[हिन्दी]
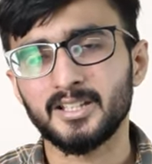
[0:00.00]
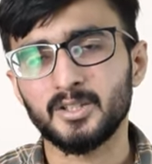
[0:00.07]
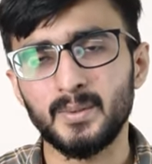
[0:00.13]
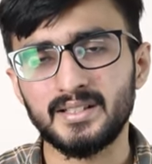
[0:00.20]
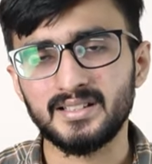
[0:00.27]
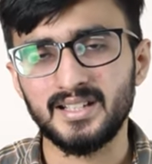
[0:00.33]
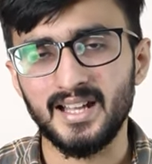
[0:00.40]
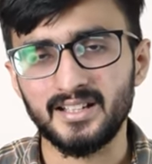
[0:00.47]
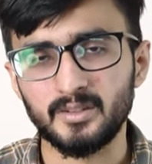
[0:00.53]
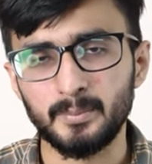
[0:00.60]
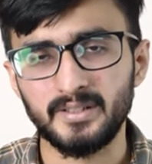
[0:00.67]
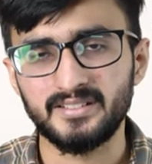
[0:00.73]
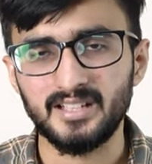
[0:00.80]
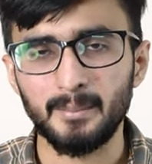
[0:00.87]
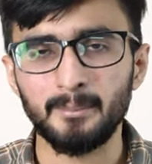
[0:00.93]
ट्वेल्थ तो क्लास
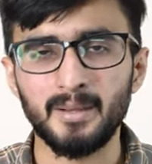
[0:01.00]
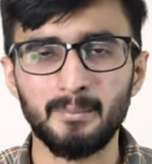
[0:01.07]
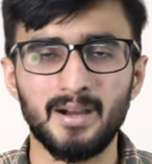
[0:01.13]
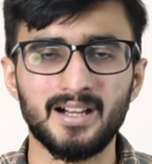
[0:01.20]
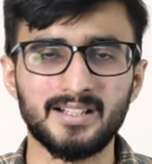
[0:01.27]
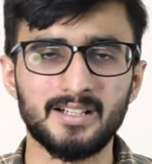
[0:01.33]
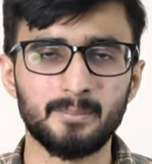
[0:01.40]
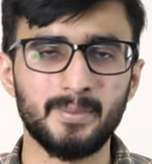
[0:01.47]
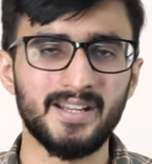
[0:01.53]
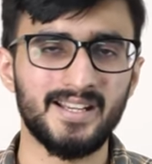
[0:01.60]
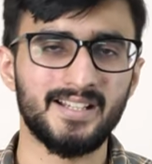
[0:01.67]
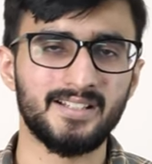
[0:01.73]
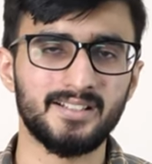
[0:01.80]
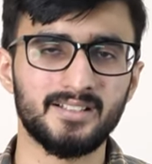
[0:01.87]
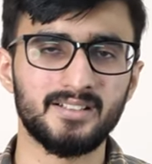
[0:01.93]
पे जब मैं मार्केट पे
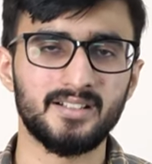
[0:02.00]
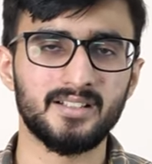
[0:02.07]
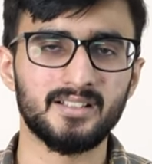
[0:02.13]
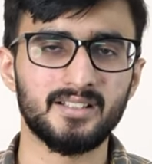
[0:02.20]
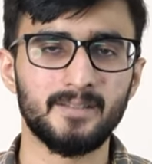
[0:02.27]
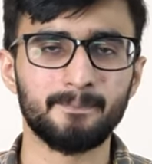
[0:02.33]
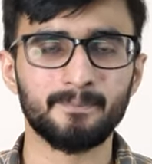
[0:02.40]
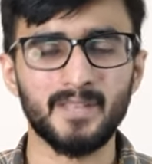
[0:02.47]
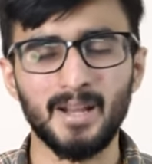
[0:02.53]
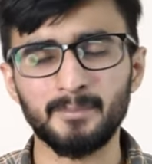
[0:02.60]
एंटर करा था